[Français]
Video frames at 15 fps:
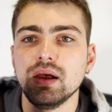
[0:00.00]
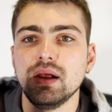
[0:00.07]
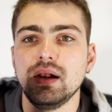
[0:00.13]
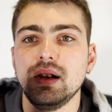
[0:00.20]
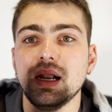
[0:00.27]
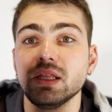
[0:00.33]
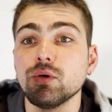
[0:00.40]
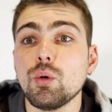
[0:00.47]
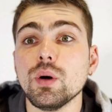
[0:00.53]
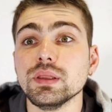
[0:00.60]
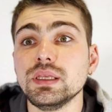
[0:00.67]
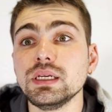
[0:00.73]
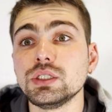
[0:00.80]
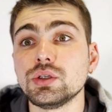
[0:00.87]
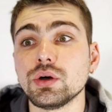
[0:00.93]
euh, la
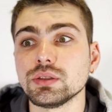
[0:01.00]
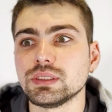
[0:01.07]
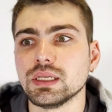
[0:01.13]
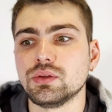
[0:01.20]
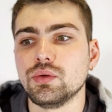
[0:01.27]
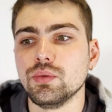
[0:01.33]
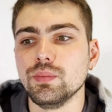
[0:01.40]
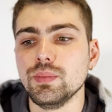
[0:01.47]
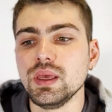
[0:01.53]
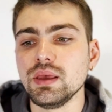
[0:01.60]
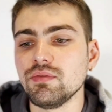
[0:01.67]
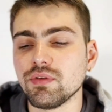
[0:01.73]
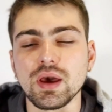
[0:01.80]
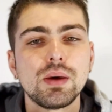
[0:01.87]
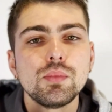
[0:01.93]
3D, genre, ça te
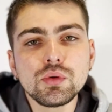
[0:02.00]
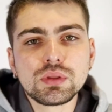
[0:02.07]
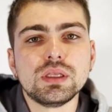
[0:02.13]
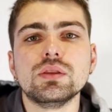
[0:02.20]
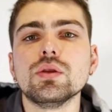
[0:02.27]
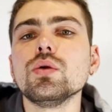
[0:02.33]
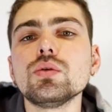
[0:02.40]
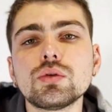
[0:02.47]
met vraiment, t'es dans le